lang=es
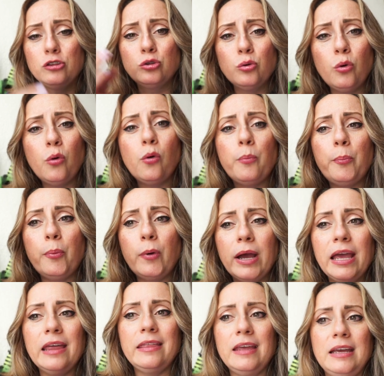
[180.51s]
tú
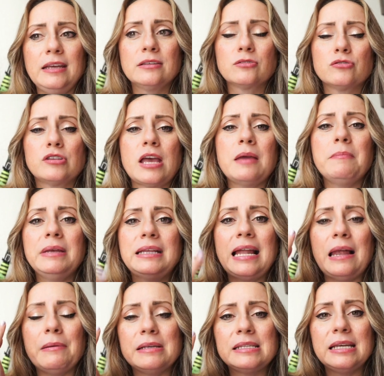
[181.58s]
puedes, o sea, invita
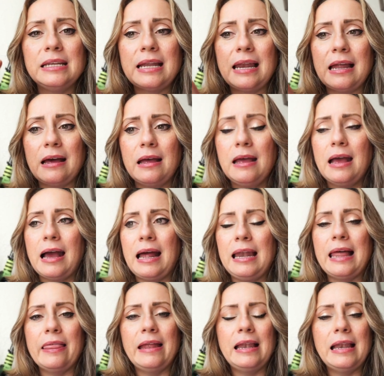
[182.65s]
a la vecina, a
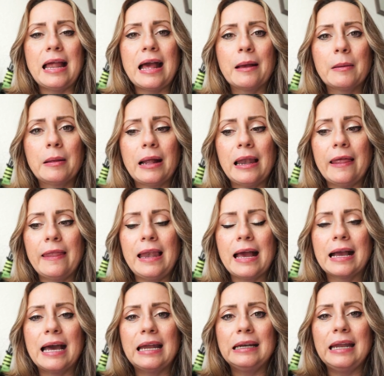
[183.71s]
la, de, la, a la de
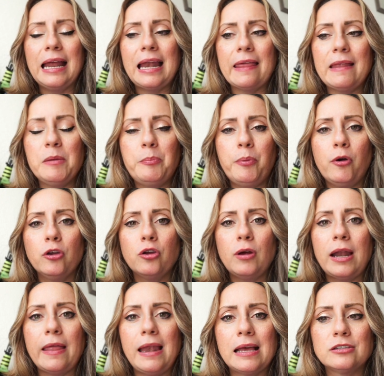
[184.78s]
la carne, a la del pollo,
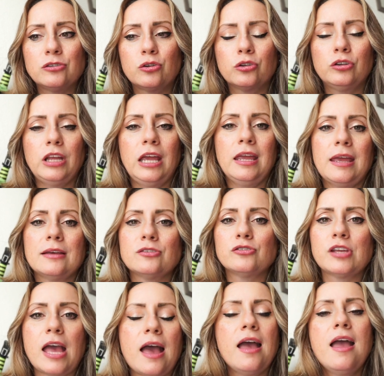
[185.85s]
a la de las tortillas, o
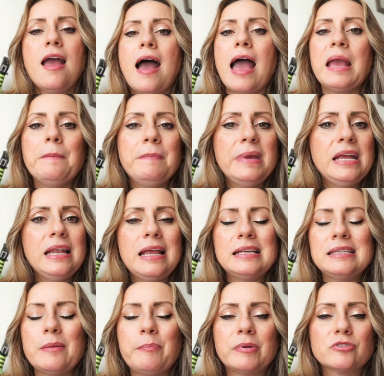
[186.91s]
sea, hay
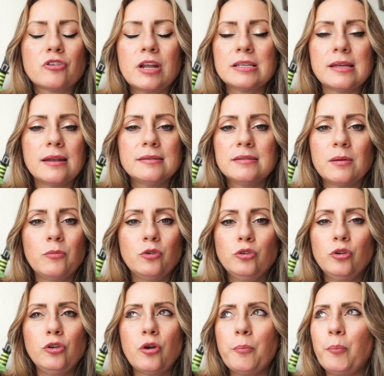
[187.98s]
miles de personas en este
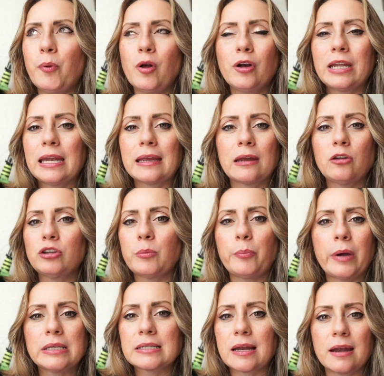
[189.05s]
mundo y no puedo creer que no te
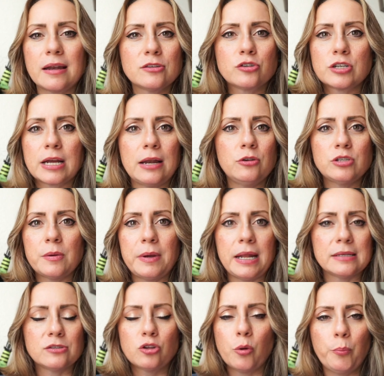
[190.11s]
puedas ganar esos regalos de
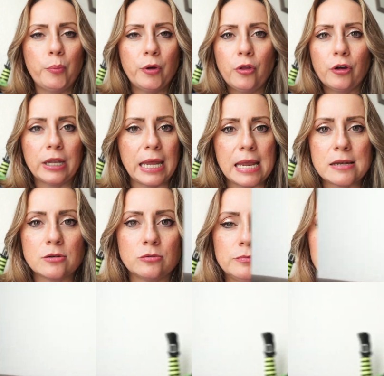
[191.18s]
veras, no puedo creerlo.